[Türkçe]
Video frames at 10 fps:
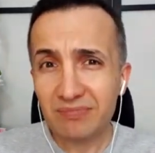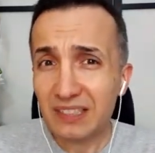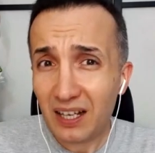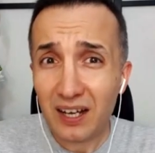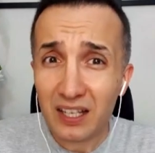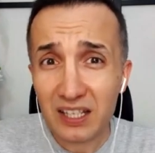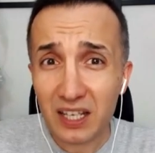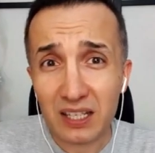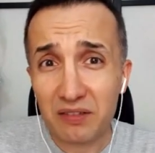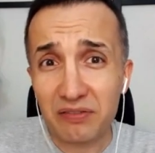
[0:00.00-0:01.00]
daha
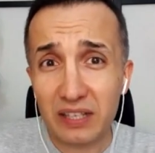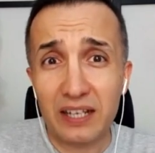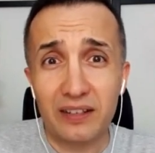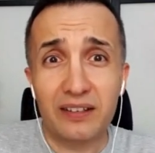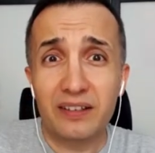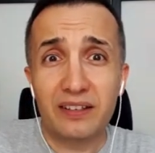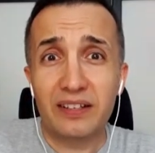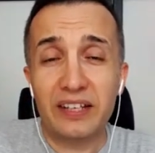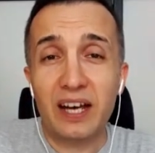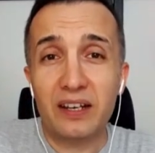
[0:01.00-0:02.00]
keyifli.
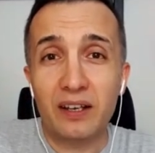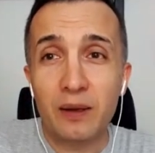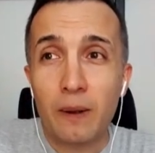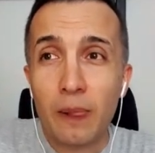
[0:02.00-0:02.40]
Yani